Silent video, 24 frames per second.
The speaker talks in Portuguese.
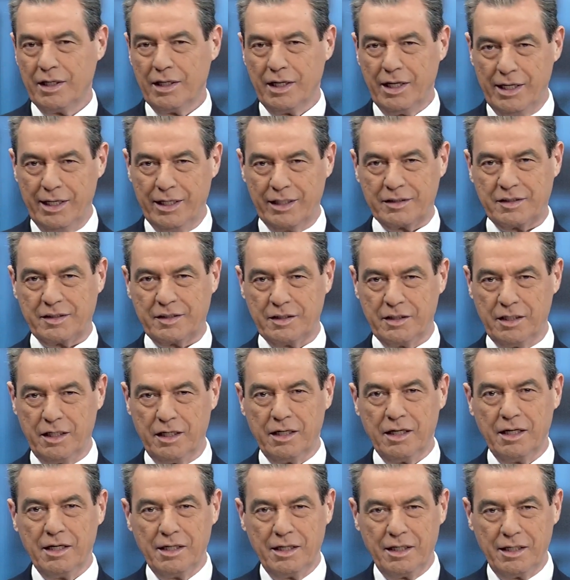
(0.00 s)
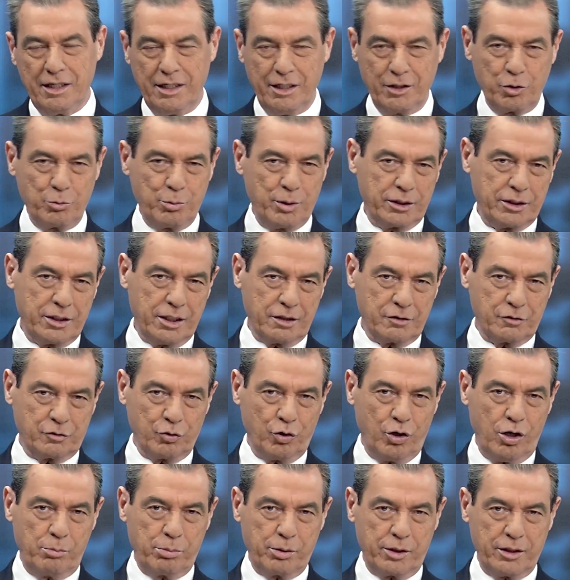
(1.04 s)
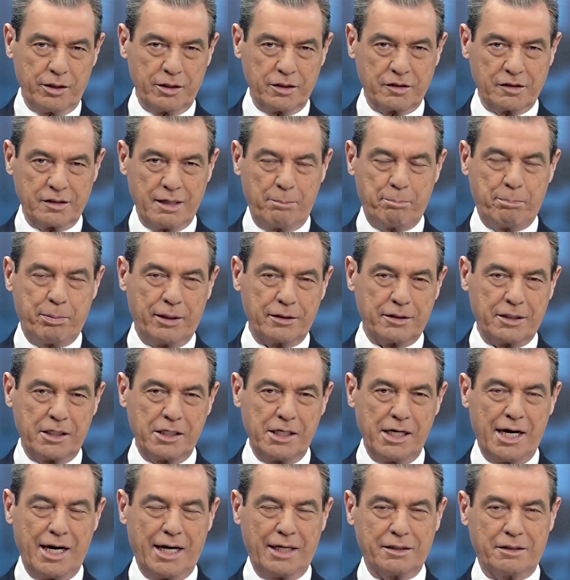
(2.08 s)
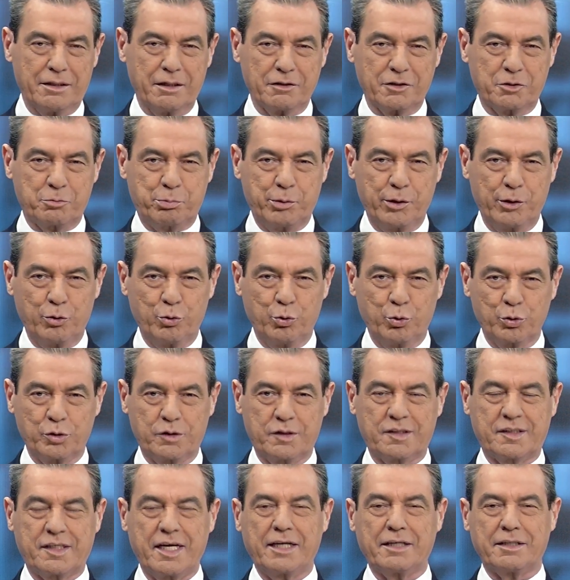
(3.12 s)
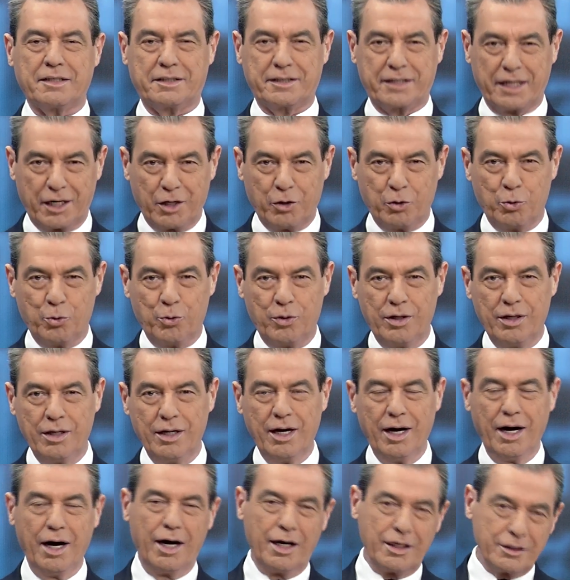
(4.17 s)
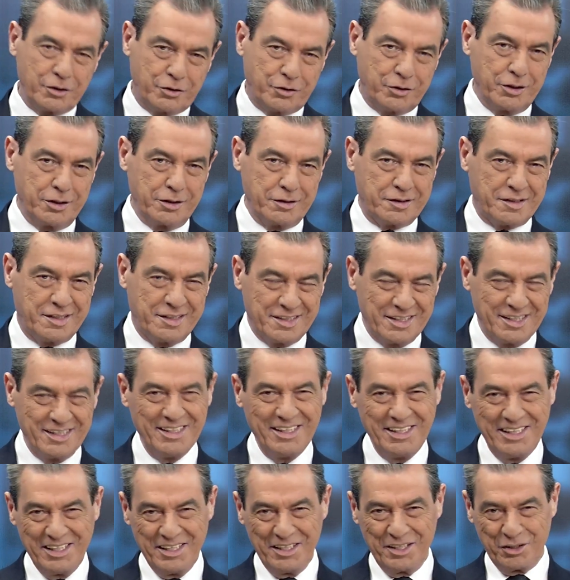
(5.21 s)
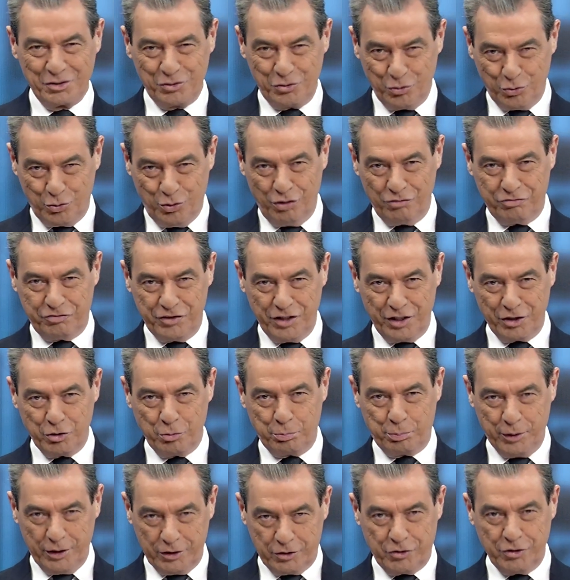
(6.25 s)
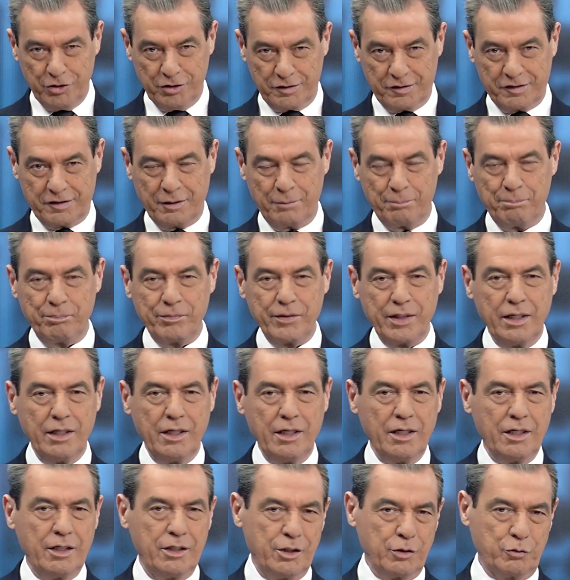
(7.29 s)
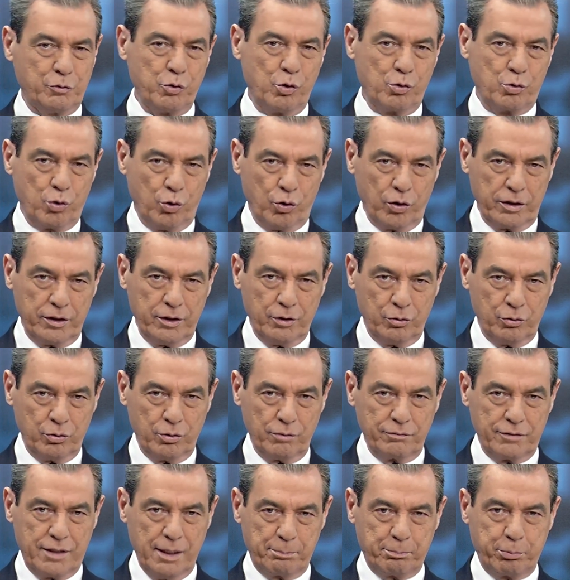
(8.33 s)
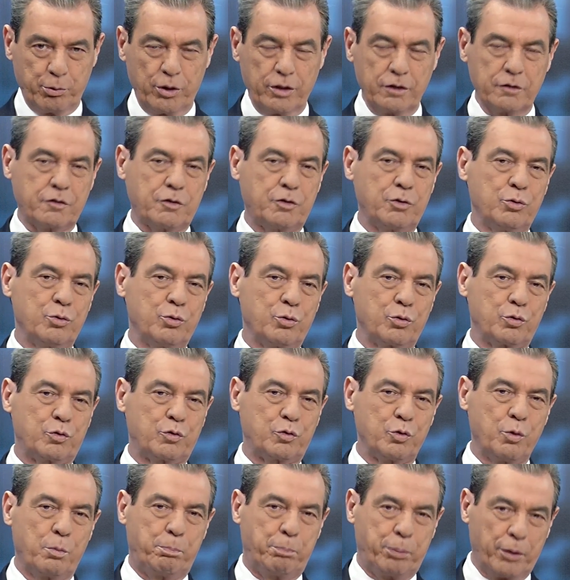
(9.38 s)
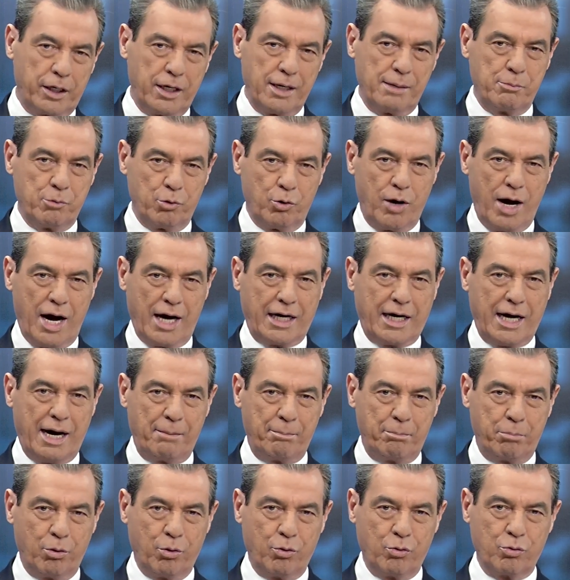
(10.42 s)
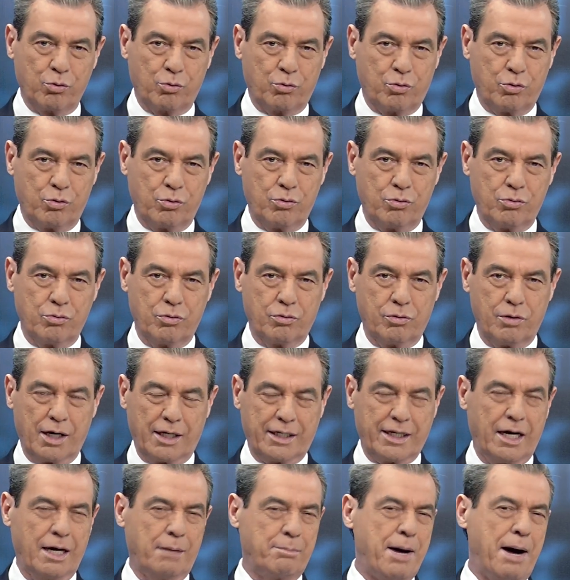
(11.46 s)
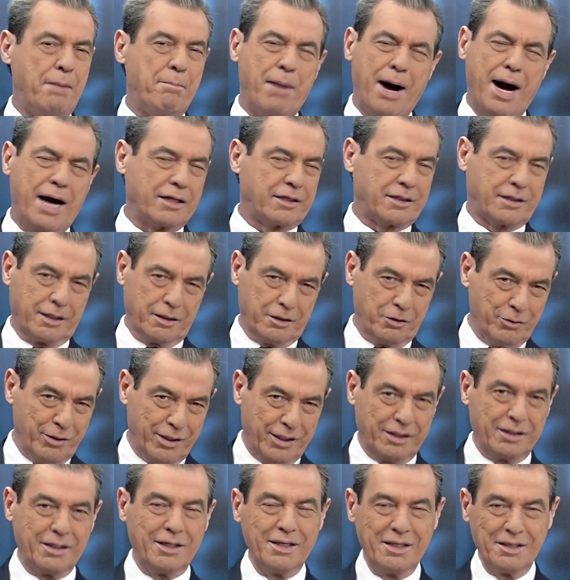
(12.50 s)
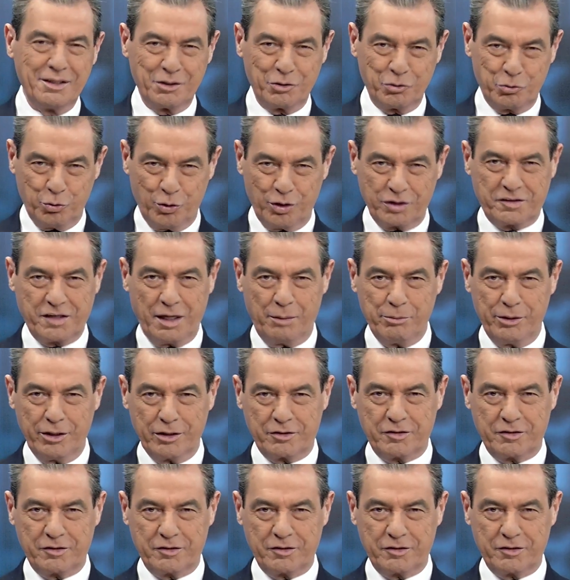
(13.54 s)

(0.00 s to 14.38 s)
Essa era uma das obras apadrinhadas pelo Centrão antes do governo petista. Isso ocorreu depois que o Supremo acabou com aquela mamata né, do orçamento